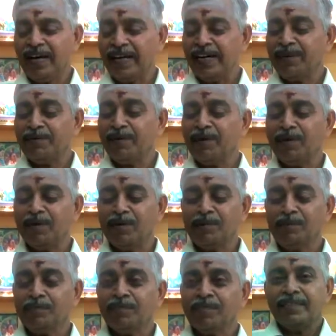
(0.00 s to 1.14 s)

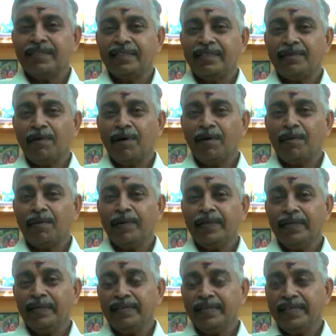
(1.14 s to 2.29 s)
அனைவருக்கும் தீபாவளி
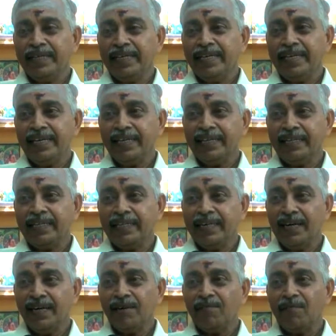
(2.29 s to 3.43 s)
இனிய
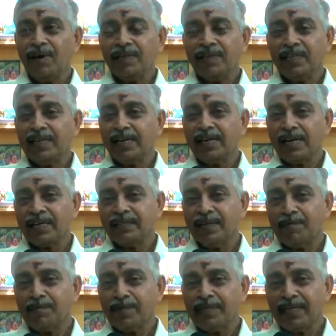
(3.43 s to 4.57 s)
நல்வாழ்த்துக்கள்
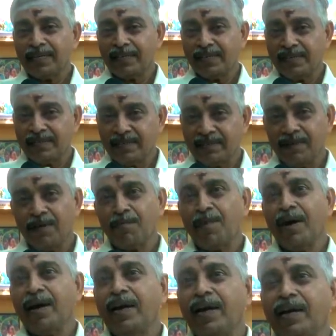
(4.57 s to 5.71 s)
ராஜாமணி டெக்ஸ்டைல்ஸின்
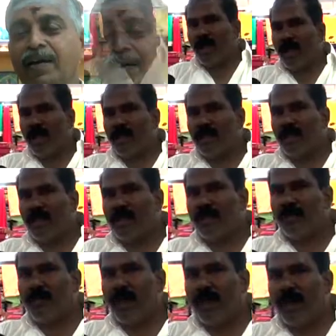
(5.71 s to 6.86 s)
சார்பாக அரணி சில்க்ஸ்
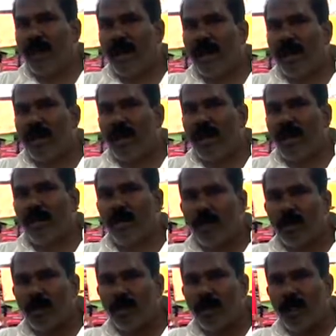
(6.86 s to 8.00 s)
வாடிக்கையாளர்கள்
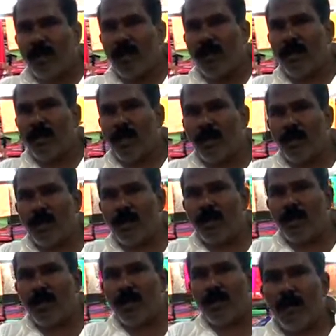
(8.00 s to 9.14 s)
அனைவருக்கும் தீபாவளி
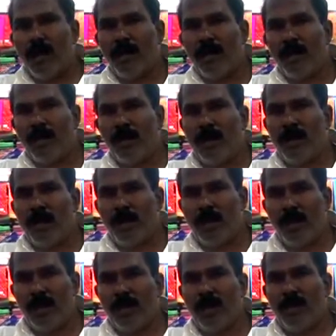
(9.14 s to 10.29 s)
நல்வாழ்த்துக்கள் மயூரி
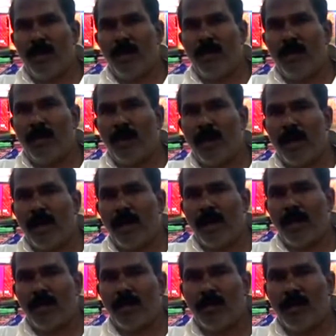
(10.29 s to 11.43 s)

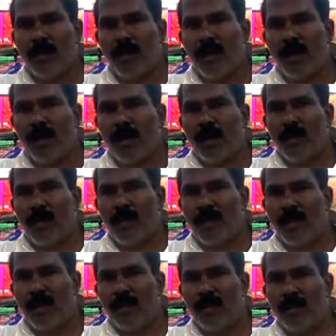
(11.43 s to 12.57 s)
வாடிக்கையாளர்களுக்கும் தீபாவளி
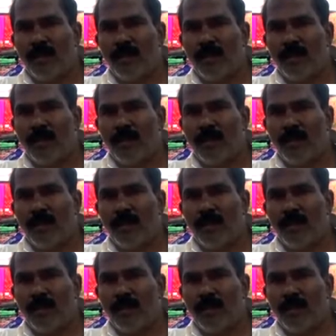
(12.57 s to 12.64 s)
நல்வாழ்த்துக்கள்